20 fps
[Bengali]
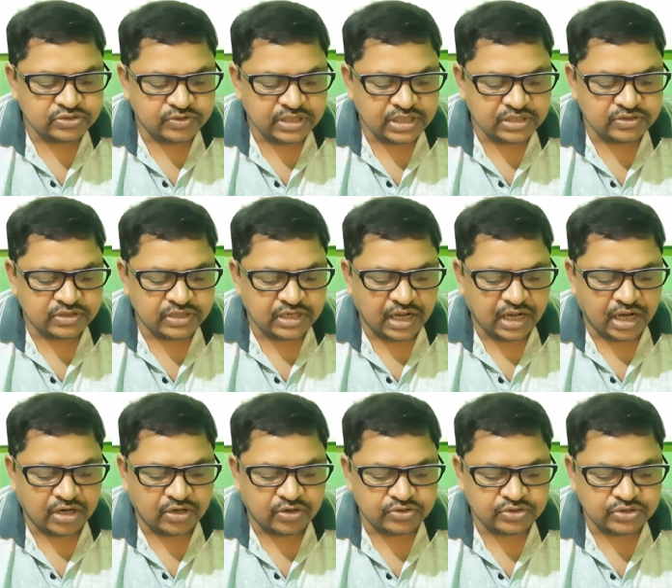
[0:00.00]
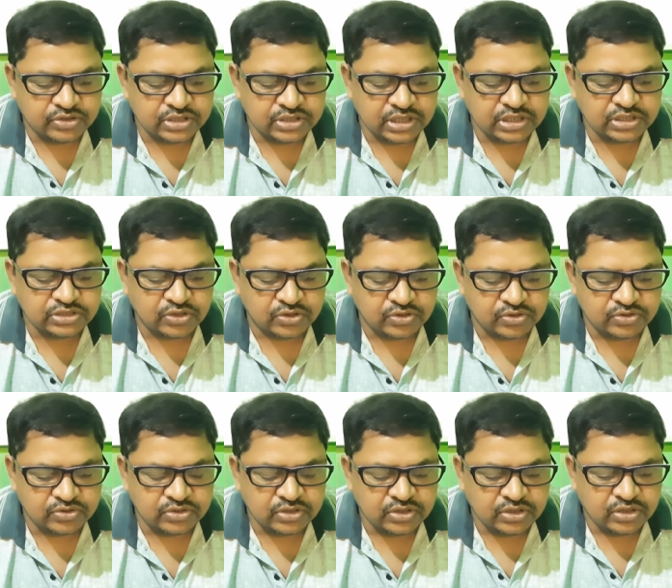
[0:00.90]
জড়িয়ে ধরে আকর্ষের
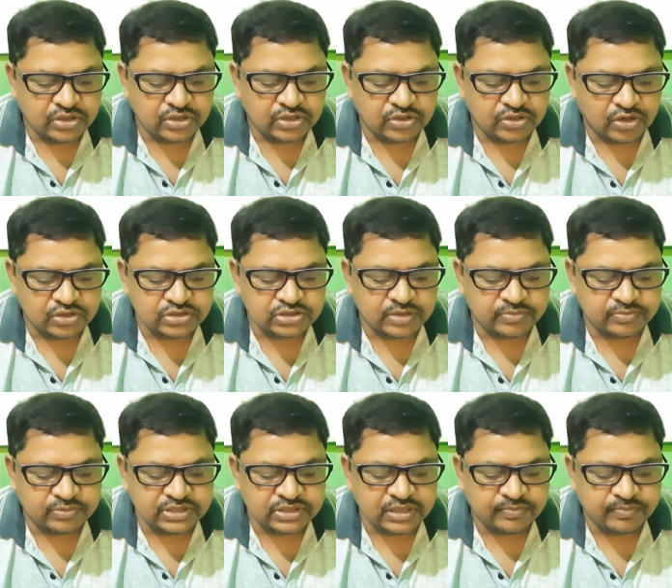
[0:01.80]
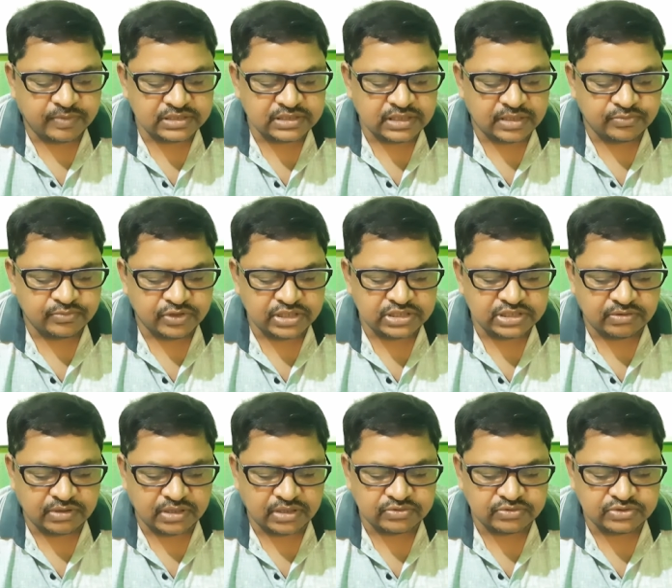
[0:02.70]
চলন লজ্জাপতির পাতা মরে
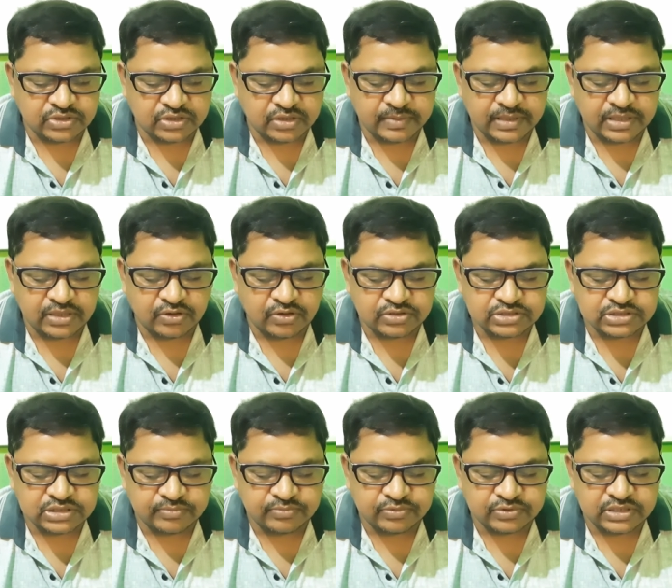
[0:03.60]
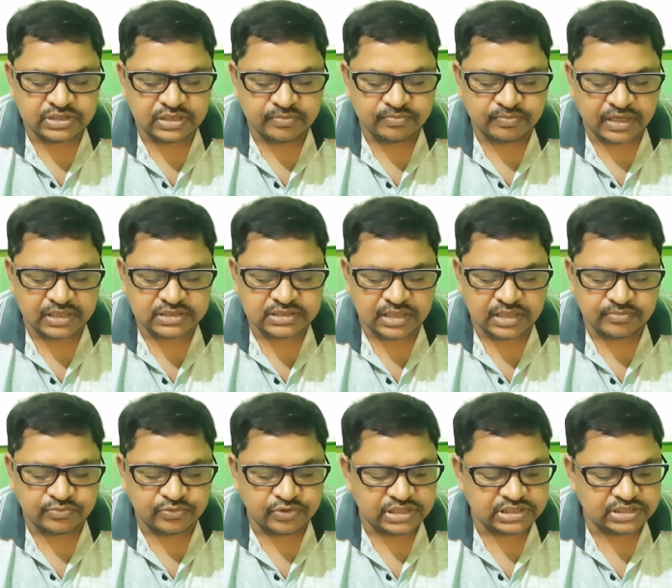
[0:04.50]
যাওয়া উত্তর হবে লজ্জাপতির পাতা
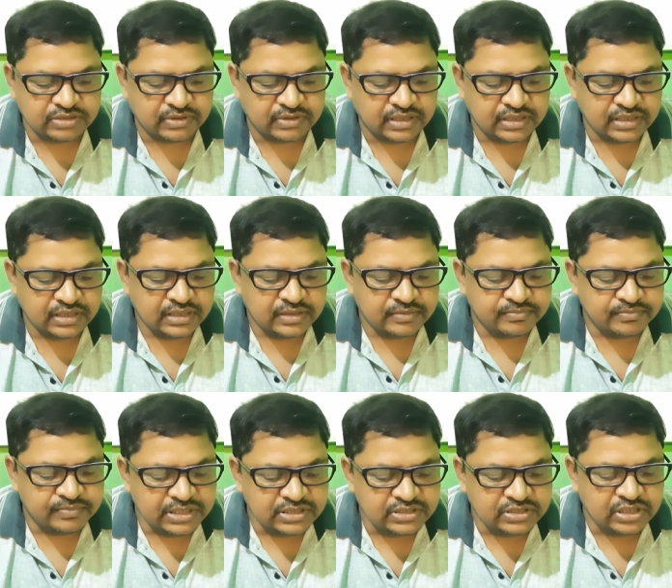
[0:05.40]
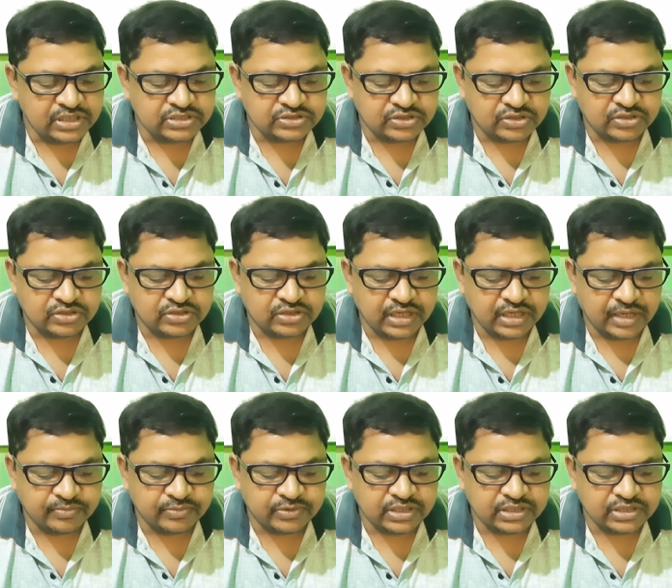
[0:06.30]
মরে যাওয়া বৃদ্ধির চলন নয়
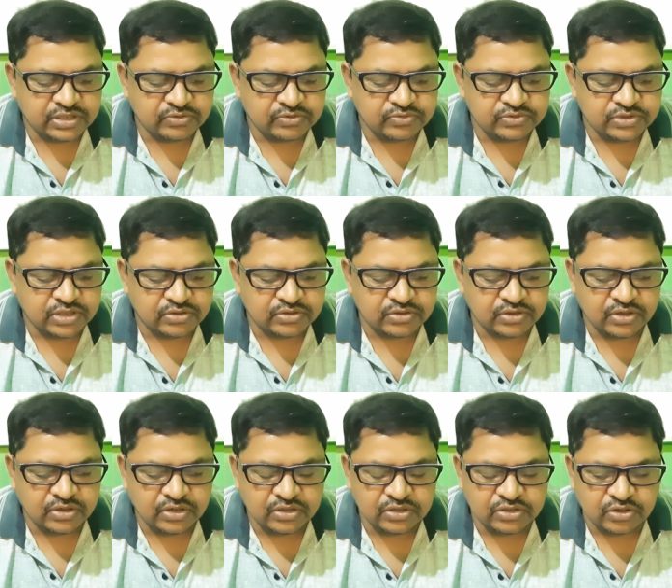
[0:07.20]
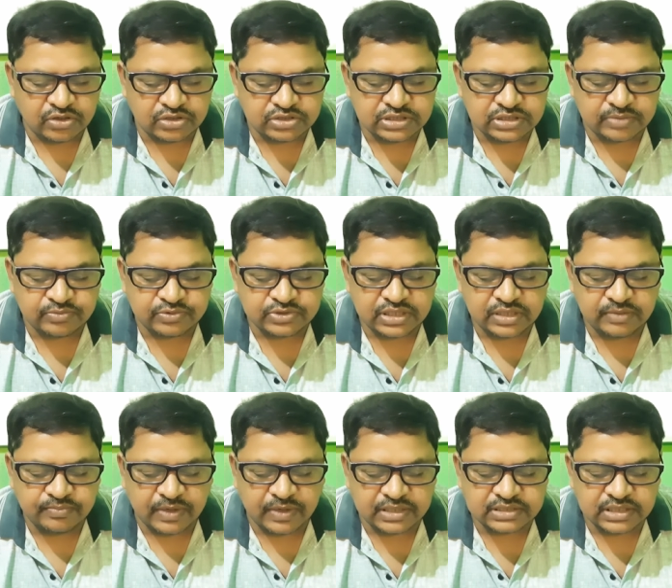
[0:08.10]
এমন একটি উদাহরণ হলো
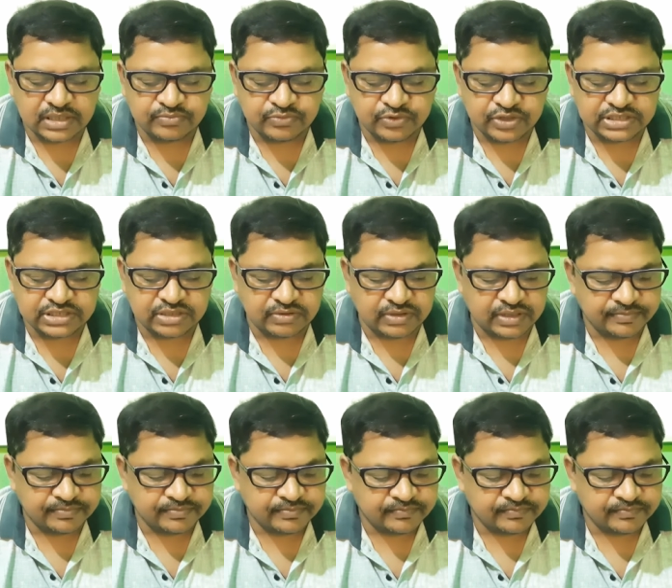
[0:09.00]
লজ্জাপতির পাতা মরে যাওয়া